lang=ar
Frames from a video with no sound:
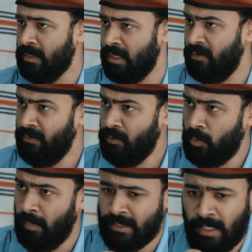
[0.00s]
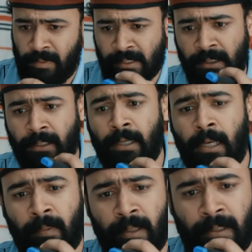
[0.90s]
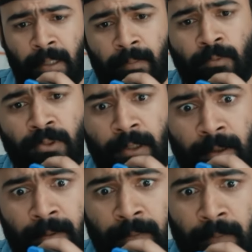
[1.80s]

بس اذا في عندكم احزاب يساريه انا ما عندي اي مشكله